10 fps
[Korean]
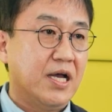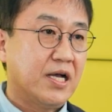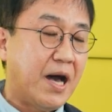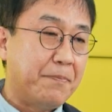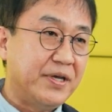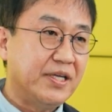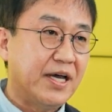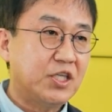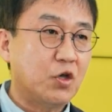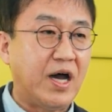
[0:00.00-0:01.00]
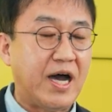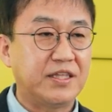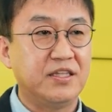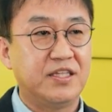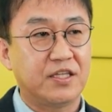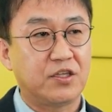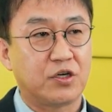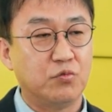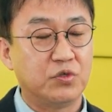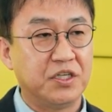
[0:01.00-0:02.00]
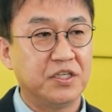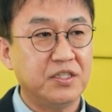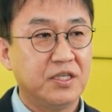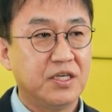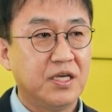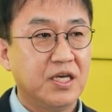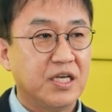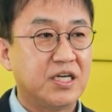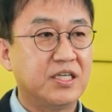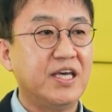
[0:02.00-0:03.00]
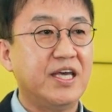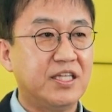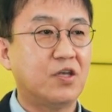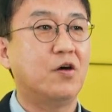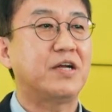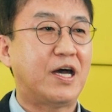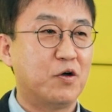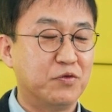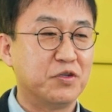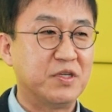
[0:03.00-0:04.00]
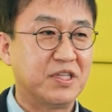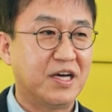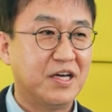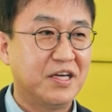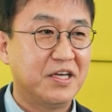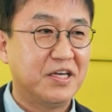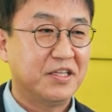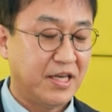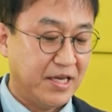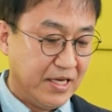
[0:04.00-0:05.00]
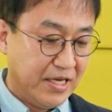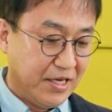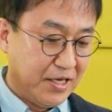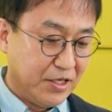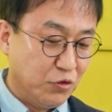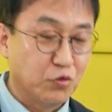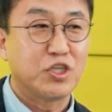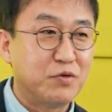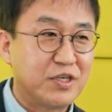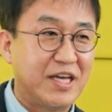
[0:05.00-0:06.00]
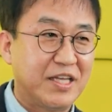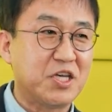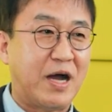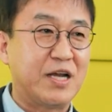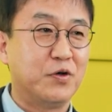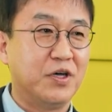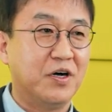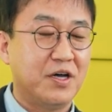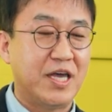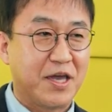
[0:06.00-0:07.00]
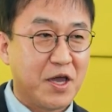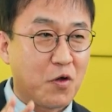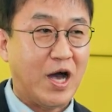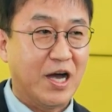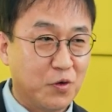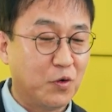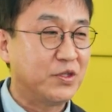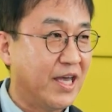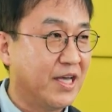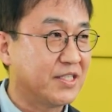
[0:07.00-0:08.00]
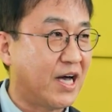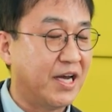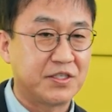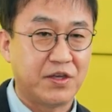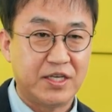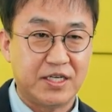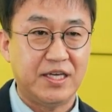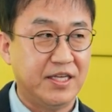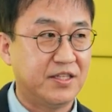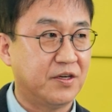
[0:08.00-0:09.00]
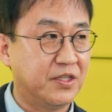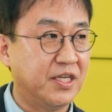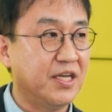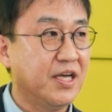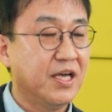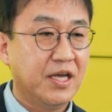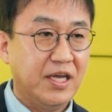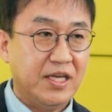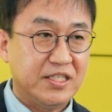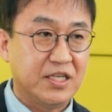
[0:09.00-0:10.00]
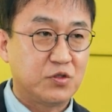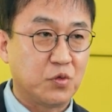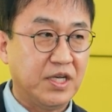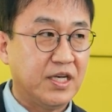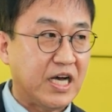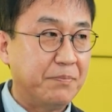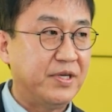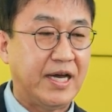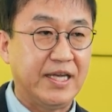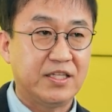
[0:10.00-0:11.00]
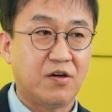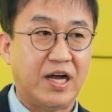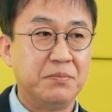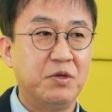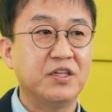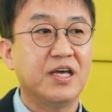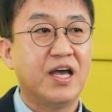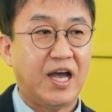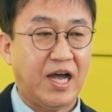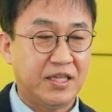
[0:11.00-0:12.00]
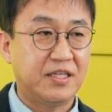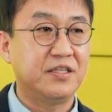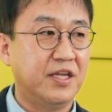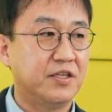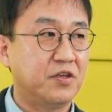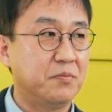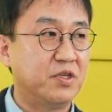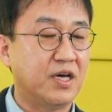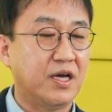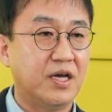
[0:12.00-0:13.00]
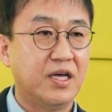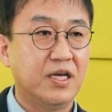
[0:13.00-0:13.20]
카피라이터와 아트 디렉터를 우리는 크리에이터라고 부릅니다. 네, 유튜브 크리에이터 말고요. 네, 광고 대행사 안에서의 크리에이터들이 직종이 카피라이터 아니면 아트 디렉터입니다.